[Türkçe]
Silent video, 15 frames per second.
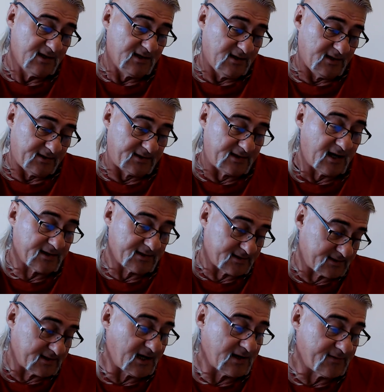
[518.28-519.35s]
Daha
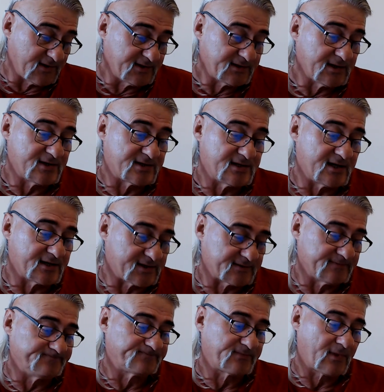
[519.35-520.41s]
dağ hayvanı demişlerdir.
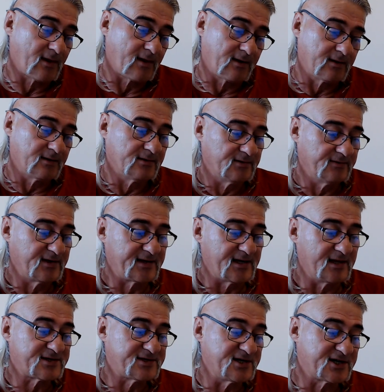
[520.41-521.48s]
Ve geldik
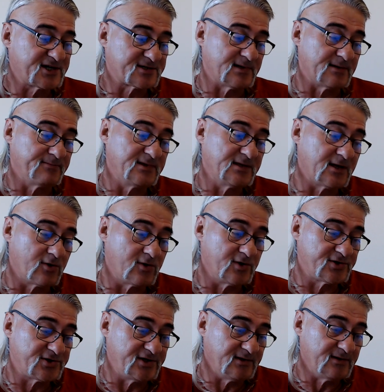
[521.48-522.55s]
şey kısmına,
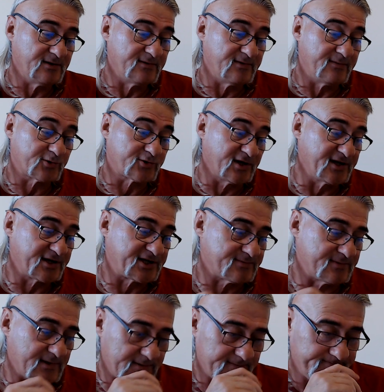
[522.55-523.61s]
mineraloji ve botanik
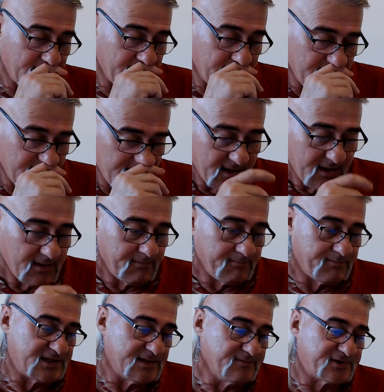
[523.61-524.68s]
kısmına.
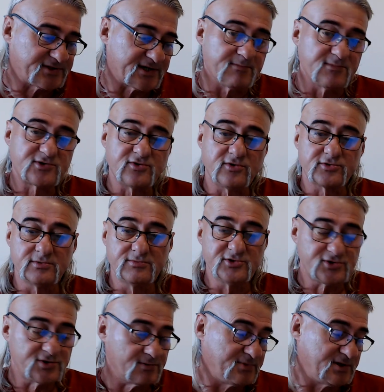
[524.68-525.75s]
Bizim çıkarmış olduğumuz,
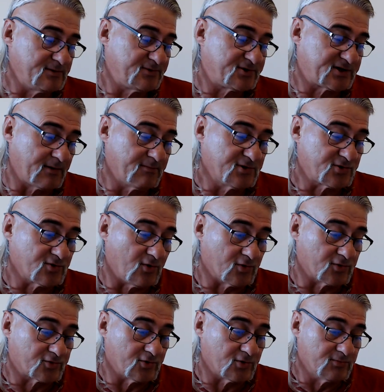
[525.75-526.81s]
bizim çıkarmış
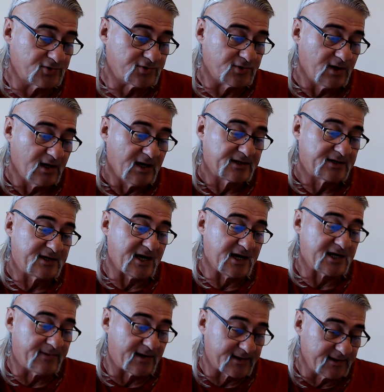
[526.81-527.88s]
olduğumuz
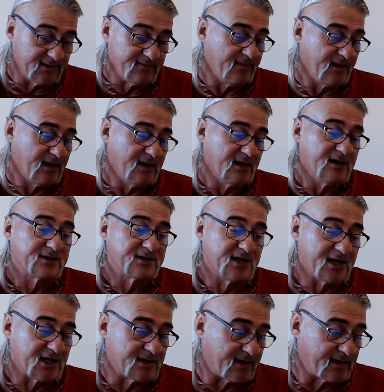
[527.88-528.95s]
kehribarın,
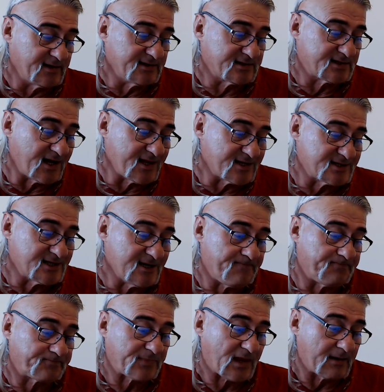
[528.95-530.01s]
kehribarın sadece
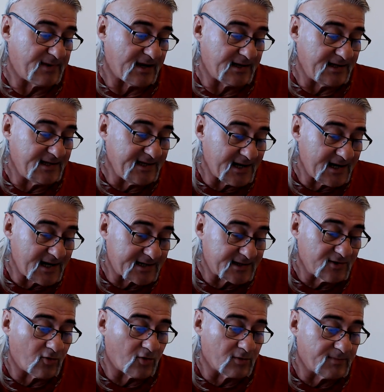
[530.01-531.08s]
belli yerlerde
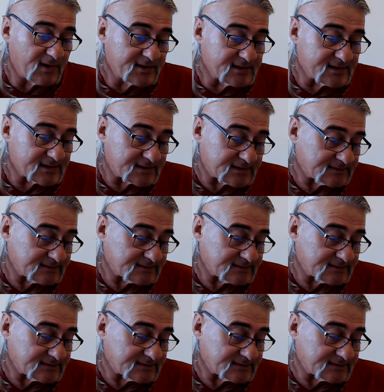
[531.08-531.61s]
olmadığıdır.